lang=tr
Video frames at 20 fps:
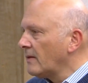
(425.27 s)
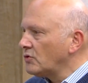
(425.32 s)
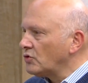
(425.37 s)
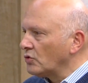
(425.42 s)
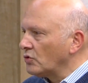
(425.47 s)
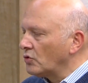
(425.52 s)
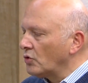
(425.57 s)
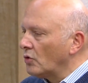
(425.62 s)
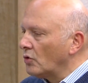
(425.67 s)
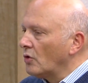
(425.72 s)

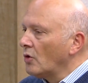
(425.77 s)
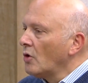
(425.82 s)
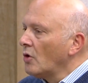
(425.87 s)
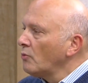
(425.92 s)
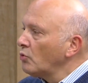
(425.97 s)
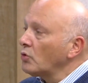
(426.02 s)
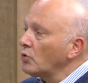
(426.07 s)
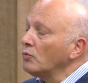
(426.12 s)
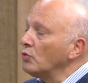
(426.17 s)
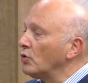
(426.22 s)
Çünkü
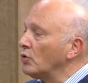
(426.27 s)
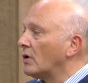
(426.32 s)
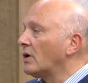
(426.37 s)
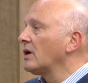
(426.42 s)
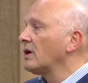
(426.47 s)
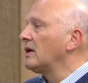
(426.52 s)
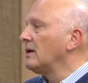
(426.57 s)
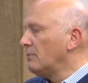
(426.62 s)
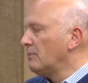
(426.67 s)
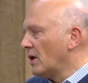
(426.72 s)
bütün
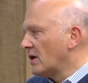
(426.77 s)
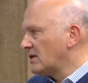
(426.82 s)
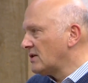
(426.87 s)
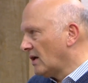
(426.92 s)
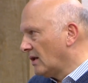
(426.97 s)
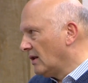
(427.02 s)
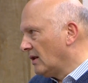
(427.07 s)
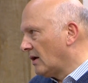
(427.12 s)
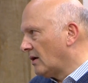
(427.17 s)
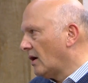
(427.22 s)
bunlara
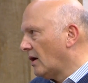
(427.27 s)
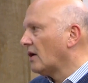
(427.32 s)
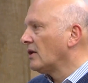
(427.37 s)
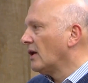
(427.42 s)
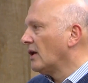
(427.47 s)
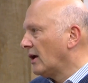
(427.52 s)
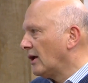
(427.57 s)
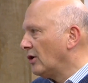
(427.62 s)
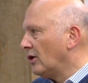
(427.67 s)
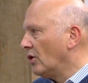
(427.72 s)
kimyasallar
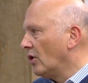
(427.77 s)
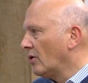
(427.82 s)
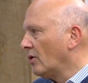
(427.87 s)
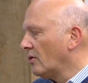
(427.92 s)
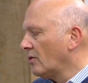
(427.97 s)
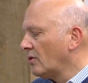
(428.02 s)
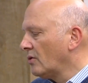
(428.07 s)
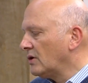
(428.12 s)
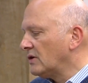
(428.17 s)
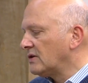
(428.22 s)
akla geliyor.
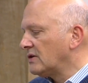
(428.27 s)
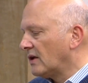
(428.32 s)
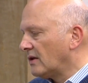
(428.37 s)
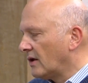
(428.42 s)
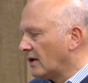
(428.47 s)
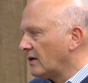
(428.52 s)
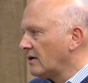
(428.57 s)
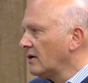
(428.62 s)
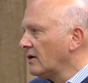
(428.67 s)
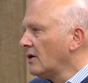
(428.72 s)

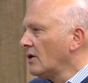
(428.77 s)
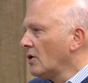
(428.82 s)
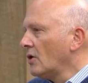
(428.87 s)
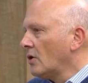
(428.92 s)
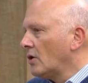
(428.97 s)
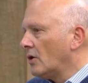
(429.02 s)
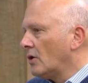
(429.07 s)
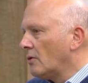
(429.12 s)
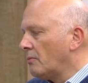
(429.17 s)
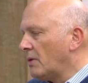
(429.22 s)
İnsanlar
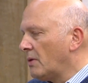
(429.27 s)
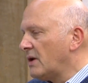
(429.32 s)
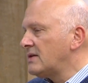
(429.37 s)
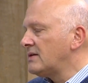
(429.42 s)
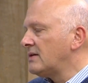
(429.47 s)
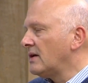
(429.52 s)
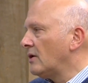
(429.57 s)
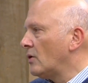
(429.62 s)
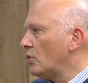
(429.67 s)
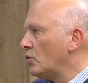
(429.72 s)
5 e,
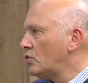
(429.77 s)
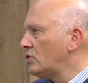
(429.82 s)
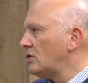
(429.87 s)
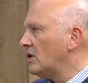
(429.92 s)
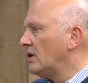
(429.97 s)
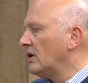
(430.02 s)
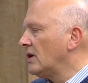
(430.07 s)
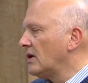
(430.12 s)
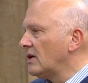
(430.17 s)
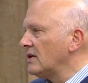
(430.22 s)
sene, 3
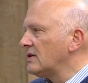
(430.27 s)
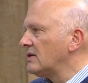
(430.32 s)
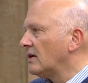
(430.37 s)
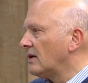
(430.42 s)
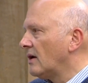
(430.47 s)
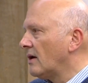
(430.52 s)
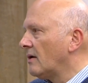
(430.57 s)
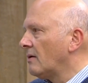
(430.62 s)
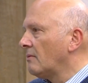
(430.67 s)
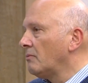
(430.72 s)
sene, 2
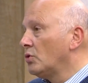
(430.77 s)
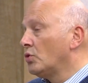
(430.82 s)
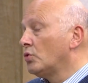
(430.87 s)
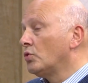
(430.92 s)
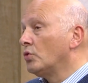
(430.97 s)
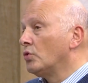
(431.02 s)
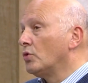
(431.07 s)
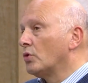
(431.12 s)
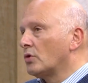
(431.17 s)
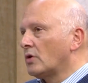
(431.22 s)
sene bir
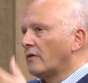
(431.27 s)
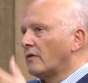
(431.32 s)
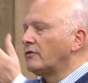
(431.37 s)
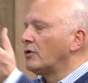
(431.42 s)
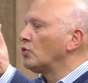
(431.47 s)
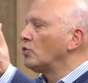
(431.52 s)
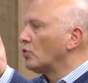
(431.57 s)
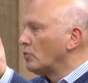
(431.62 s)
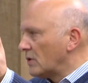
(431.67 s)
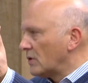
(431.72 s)
ürünün
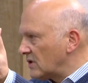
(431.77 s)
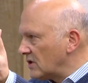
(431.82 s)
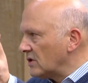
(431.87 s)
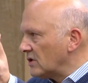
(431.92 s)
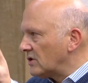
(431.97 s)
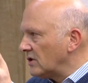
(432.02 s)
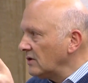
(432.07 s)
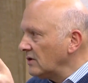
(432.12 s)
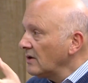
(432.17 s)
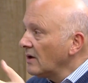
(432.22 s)
rafta durması
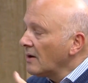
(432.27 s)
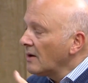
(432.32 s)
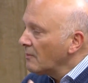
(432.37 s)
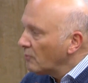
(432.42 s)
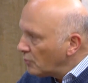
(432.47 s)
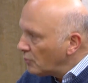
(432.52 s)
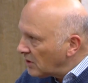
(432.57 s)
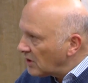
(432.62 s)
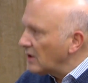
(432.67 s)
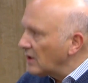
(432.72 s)
için
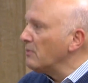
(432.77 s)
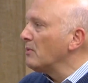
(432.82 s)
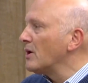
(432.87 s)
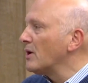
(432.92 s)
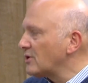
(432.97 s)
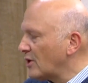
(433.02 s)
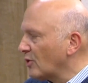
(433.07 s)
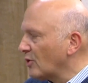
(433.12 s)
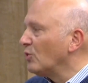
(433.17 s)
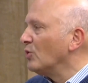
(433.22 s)
bir
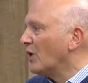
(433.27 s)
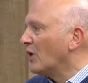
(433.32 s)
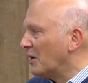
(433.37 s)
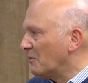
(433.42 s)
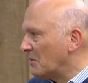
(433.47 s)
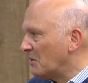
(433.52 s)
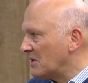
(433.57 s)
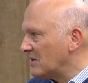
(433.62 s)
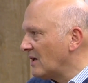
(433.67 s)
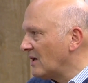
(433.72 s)
kimyasal
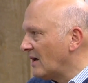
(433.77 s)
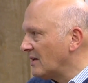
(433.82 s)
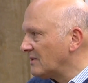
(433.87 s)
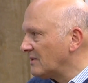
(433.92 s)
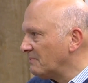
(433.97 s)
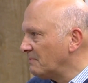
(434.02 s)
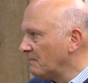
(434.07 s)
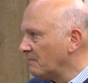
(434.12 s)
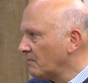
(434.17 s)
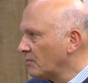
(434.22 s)
kullanmanız
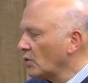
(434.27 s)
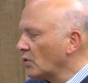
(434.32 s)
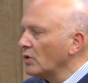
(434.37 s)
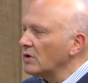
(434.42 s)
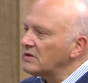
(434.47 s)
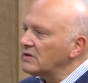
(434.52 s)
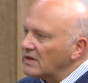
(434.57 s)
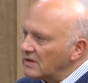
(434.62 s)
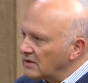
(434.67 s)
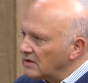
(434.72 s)
lazım.
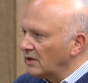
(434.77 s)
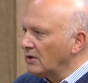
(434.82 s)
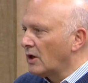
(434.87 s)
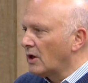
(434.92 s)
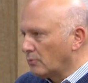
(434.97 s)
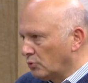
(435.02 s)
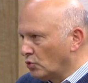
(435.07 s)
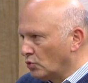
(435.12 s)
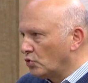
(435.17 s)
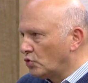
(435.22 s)
Dolayısıyla
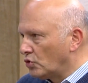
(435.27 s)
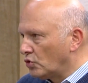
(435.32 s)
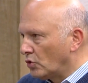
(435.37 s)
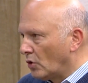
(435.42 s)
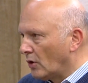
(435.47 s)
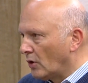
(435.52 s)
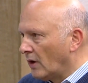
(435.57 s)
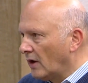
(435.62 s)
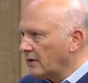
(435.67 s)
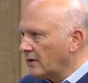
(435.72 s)
insanlar bunu
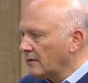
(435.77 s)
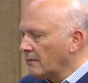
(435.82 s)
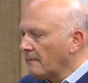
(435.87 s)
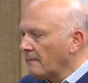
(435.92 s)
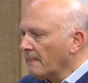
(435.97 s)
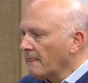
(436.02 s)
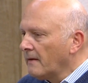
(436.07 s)
düşünüyorlar.